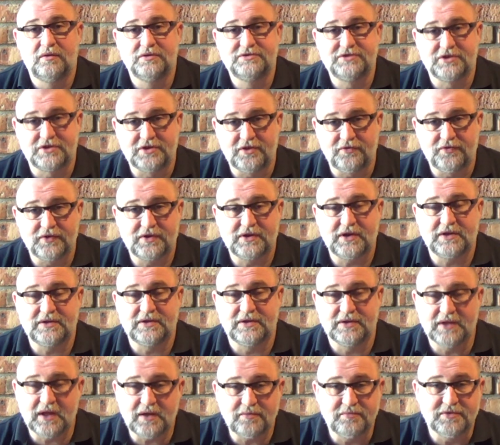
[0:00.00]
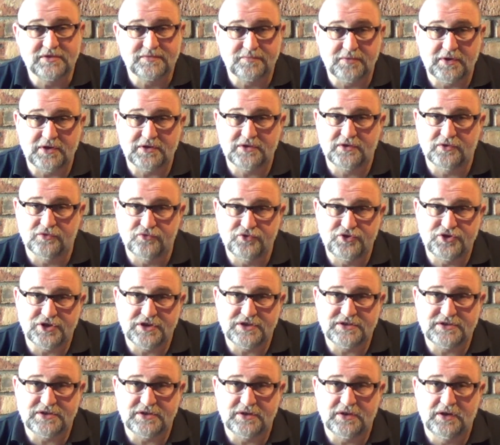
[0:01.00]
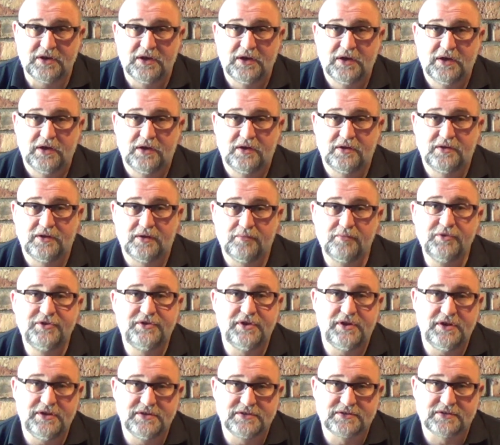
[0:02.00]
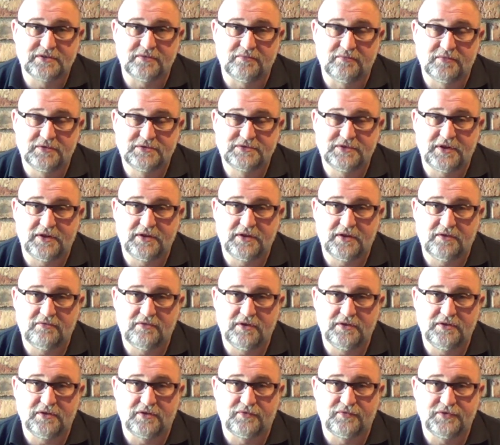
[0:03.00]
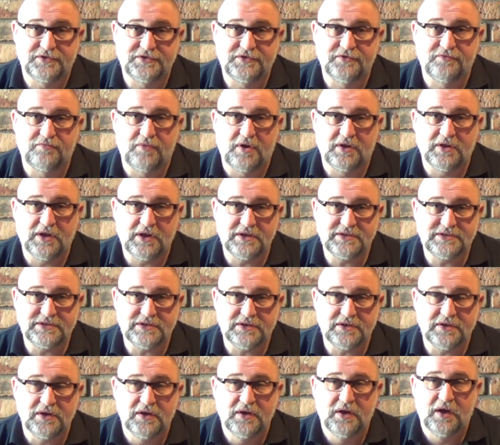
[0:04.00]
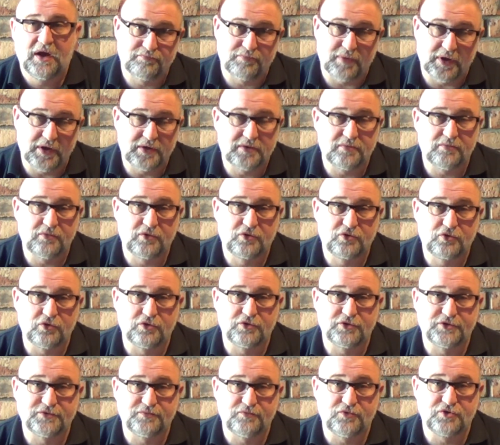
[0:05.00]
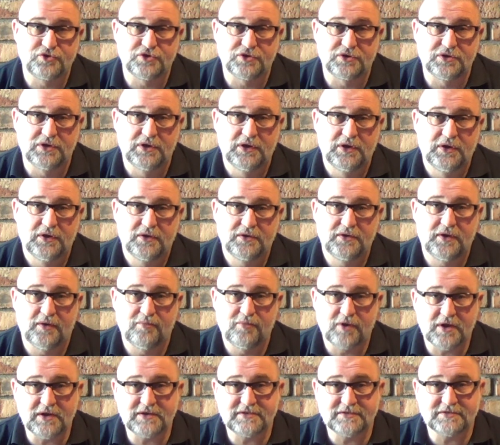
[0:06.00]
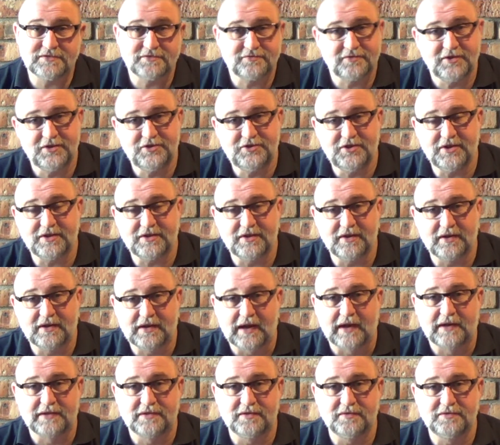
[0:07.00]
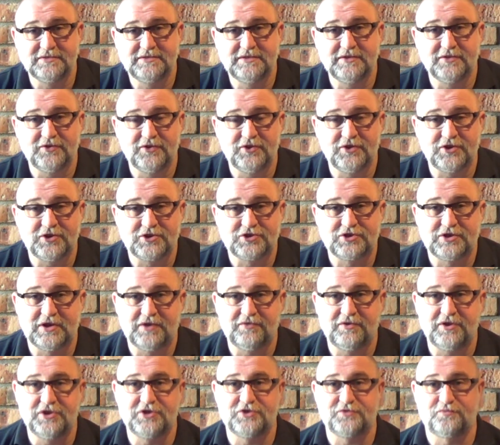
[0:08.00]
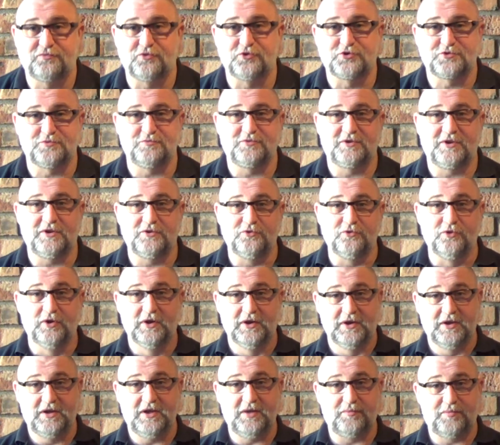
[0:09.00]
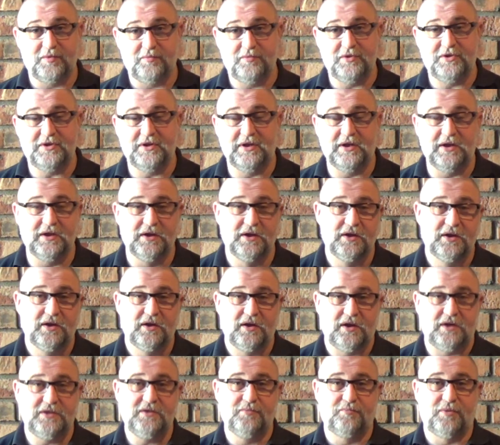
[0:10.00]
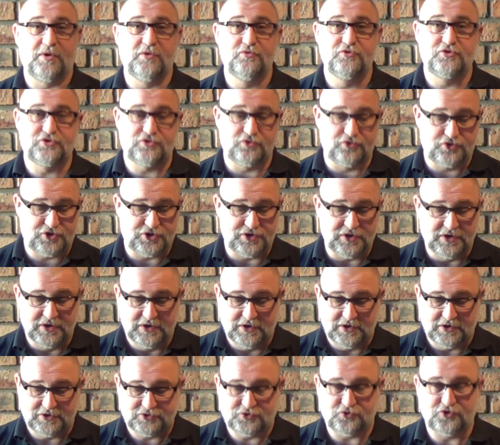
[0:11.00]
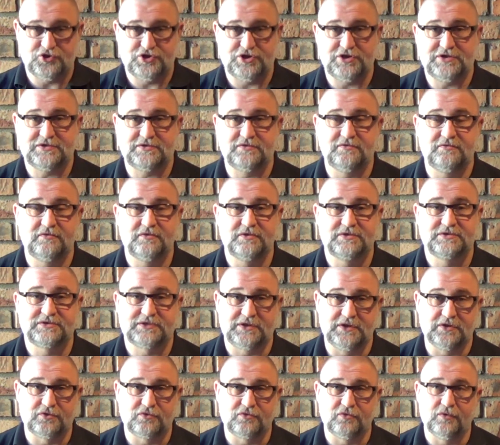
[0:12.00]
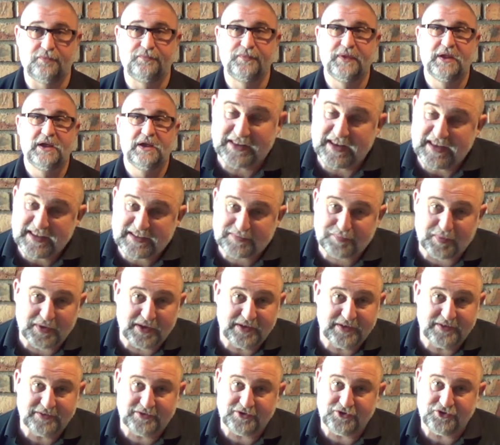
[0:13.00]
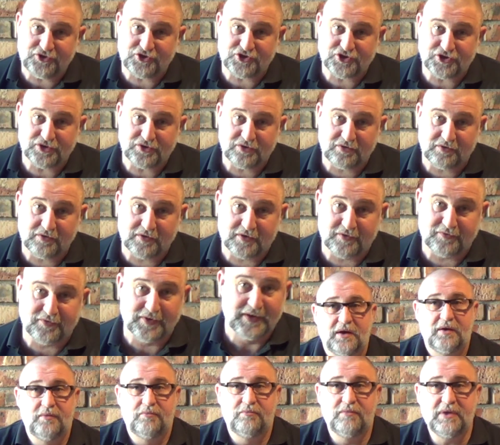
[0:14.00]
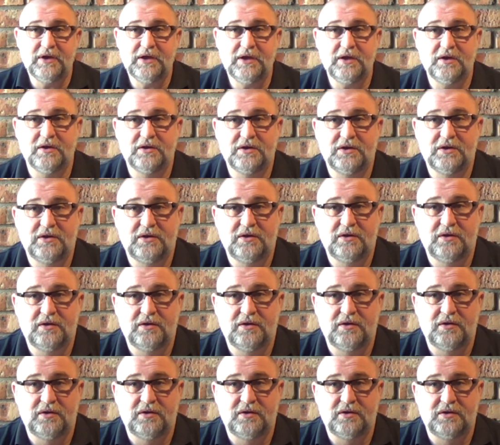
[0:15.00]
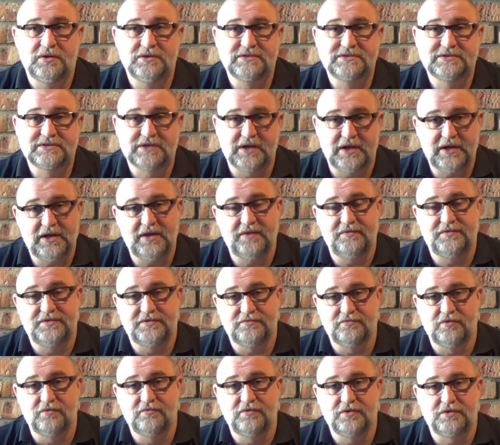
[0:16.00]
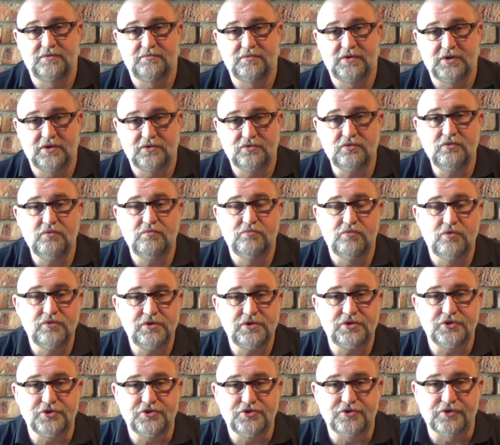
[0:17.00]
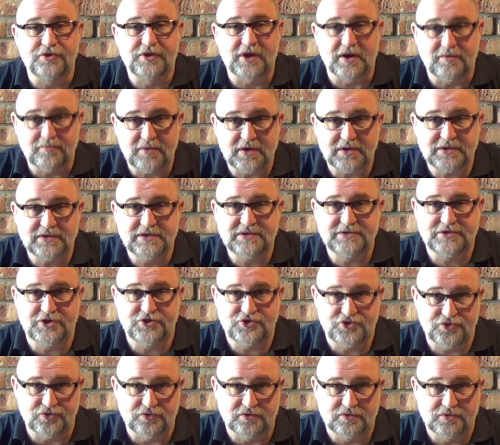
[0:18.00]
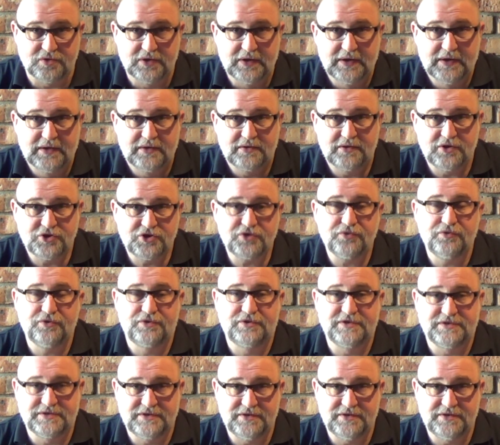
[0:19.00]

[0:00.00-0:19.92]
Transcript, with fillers: сертификаты на бесплатное участие на материнском соревновании РФСИ в Малайзии. Поэтому кто-то сможет добраться со своей техникой, как это делали наши товарищи в прошлом году и победили, они получат очень существенную скидку. 3,5 тысячи долларов мы, э, скорее всего, в этом году будет еще командный зачет. Для чего это